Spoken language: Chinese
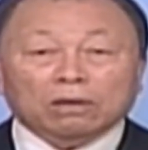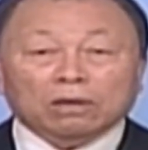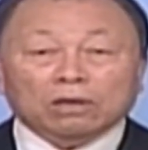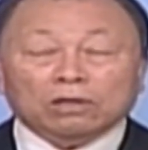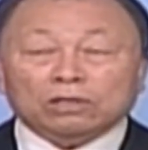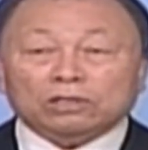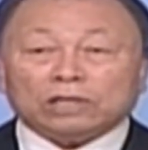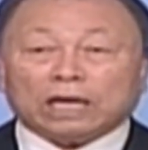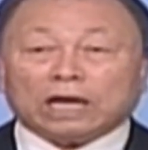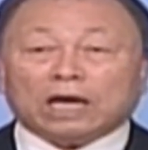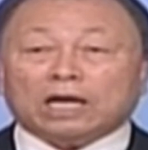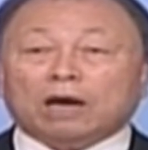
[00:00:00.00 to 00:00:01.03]
我应该
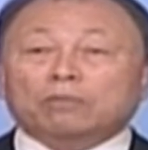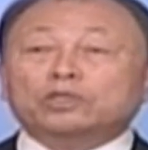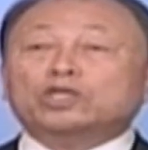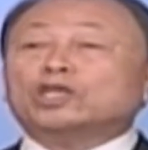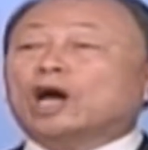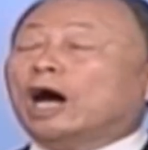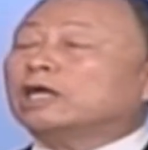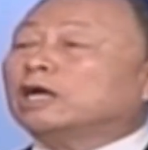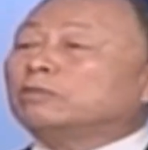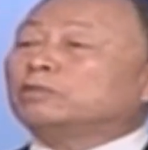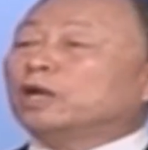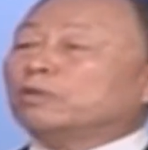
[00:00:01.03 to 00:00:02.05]
夸口，我是
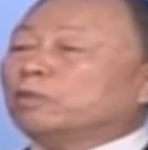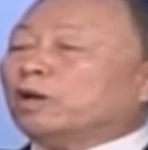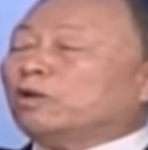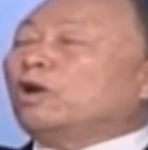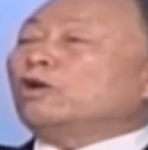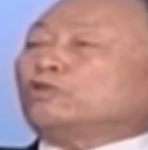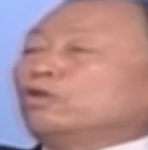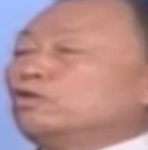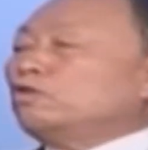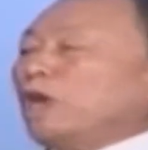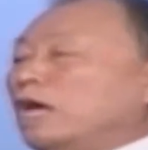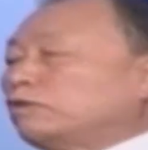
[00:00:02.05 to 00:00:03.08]
天天冒死，
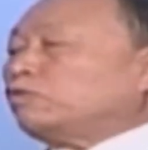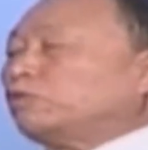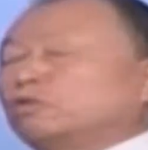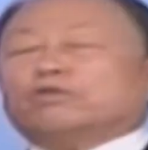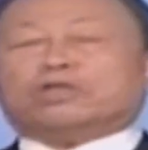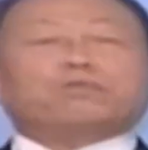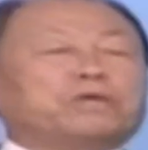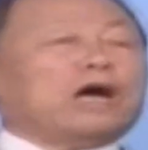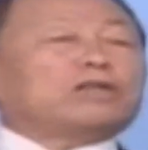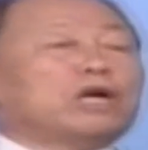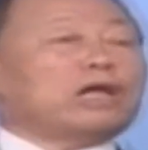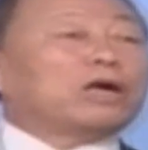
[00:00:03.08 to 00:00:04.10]
这时候可以做
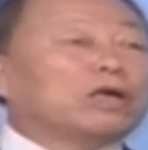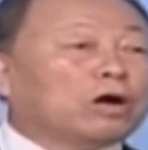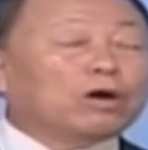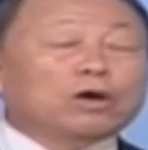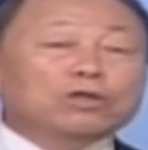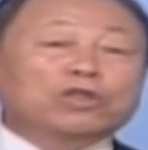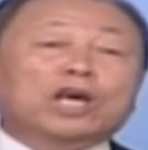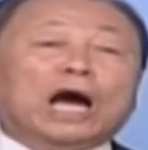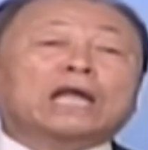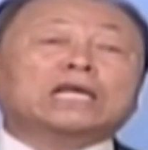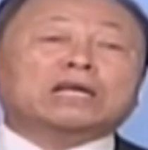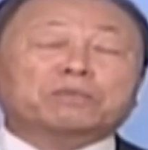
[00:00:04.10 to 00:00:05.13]
见证人。
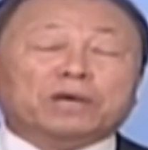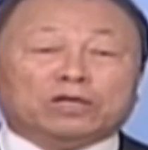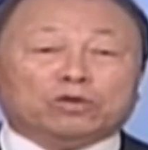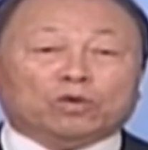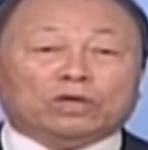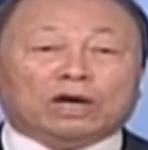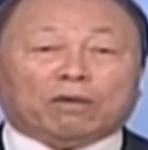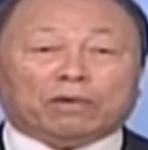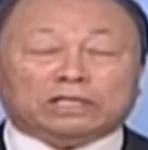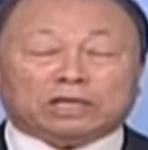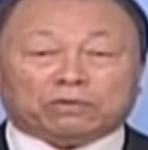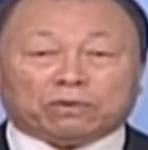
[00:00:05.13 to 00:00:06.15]
可是你
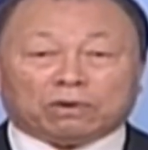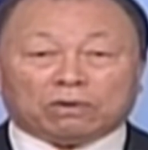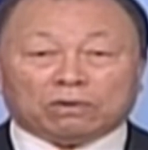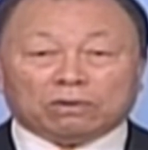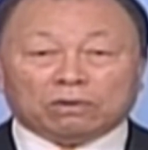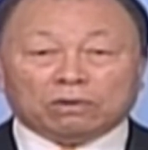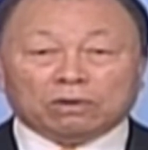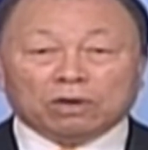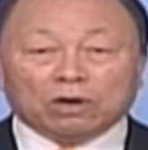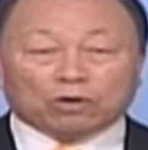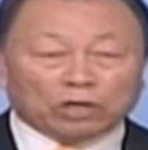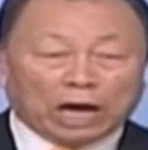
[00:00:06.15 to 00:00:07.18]
们呢，不能
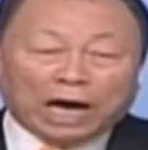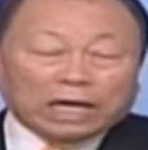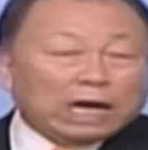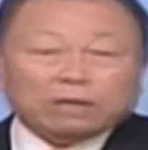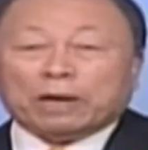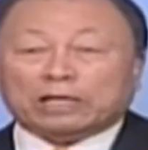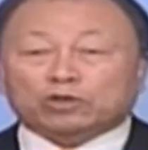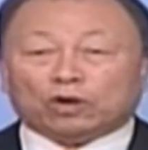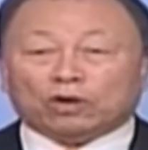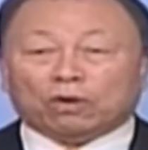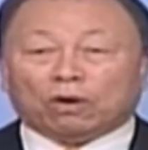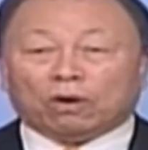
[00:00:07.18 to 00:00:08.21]
夸口，
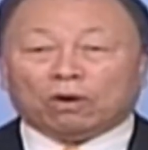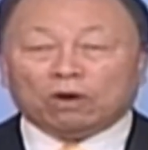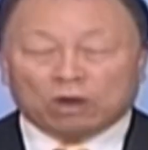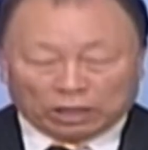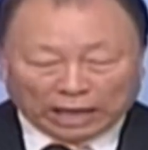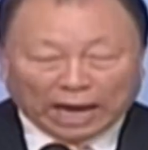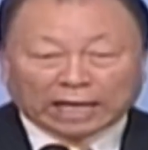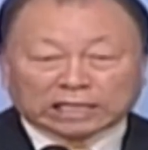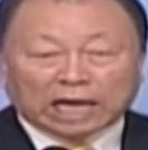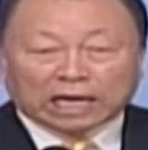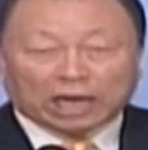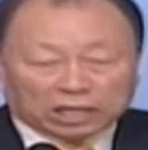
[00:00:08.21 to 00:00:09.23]
反而自己都成
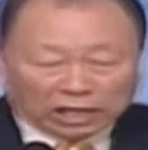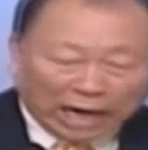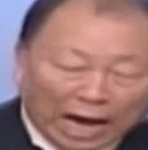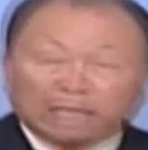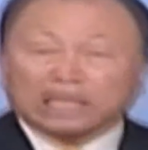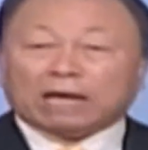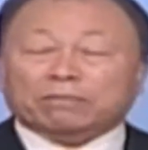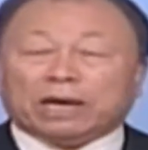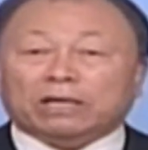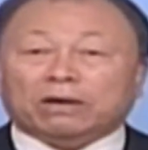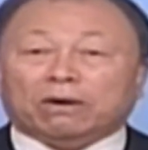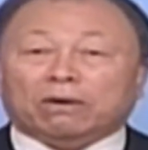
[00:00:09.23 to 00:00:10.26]
了上
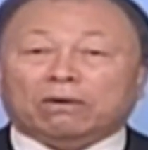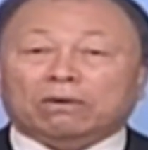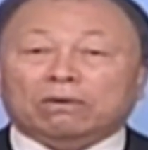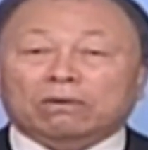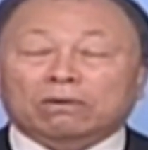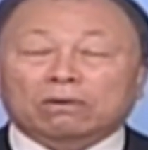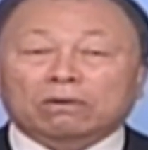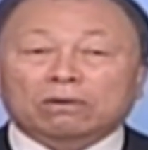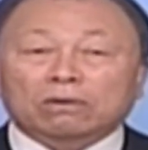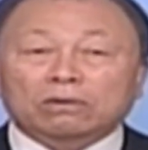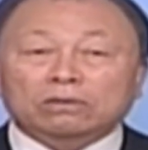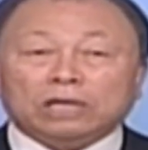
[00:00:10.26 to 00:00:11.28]
帝。
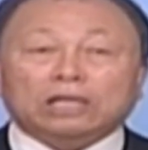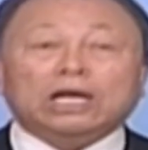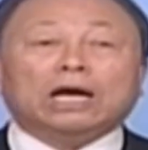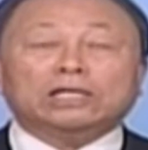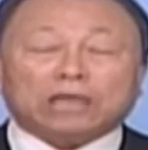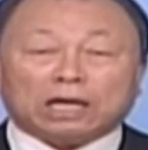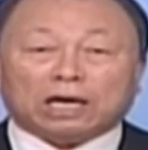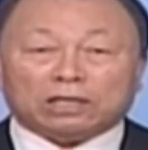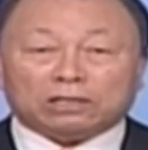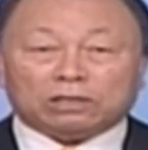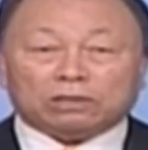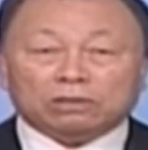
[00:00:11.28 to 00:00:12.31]
我夸
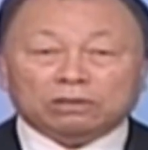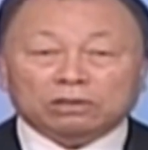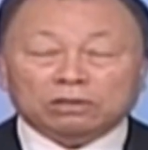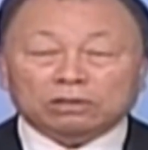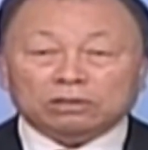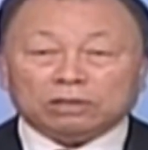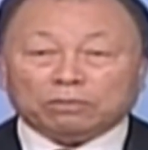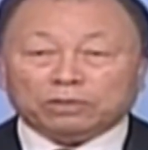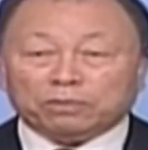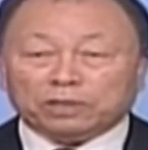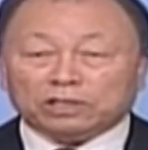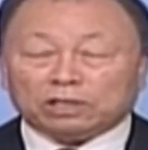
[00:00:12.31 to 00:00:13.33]
过主耶稣基督
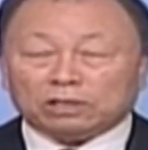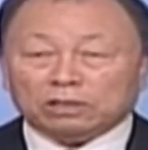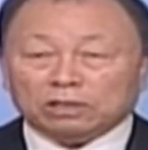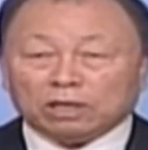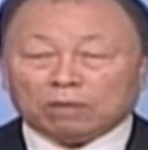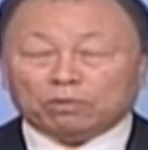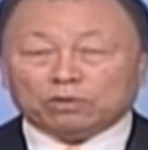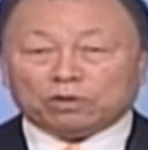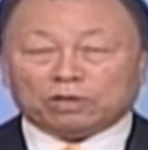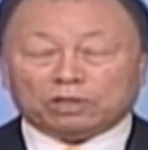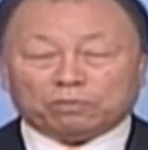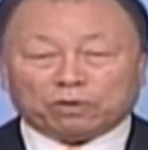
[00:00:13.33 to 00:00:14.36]
十字架，那
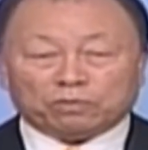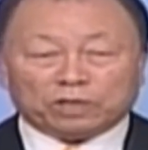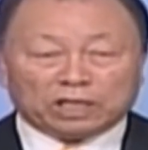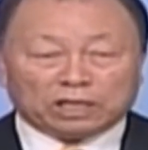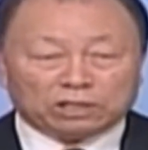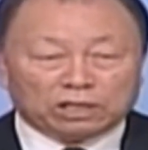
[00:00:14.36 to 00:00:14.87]
你是上帝